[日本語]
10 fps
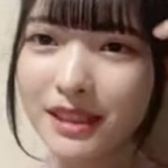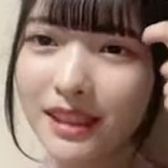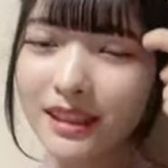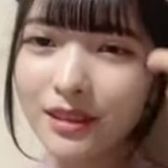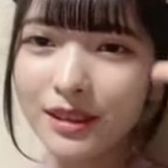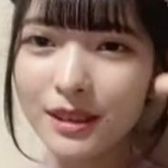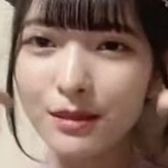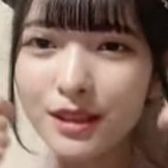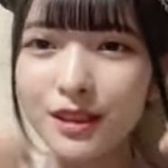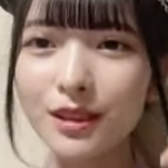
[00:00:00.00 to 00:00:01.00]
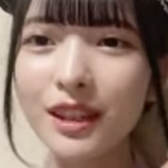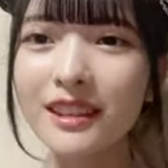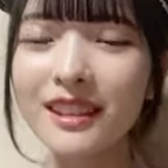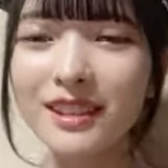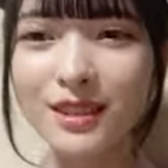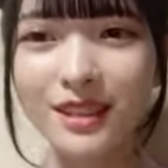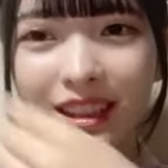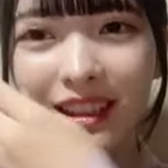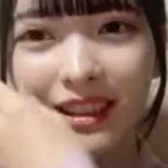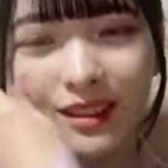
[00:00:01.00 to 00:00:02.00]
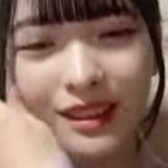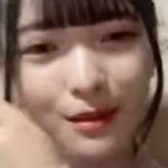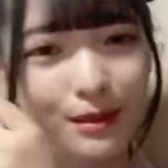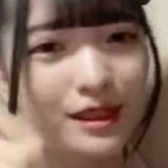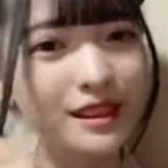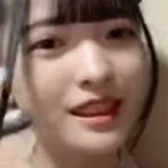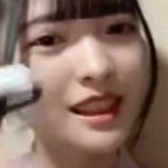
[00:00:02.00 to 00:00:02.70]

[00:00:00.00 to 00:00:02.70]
ね、ありがとうございます初見ですそうありがとうございます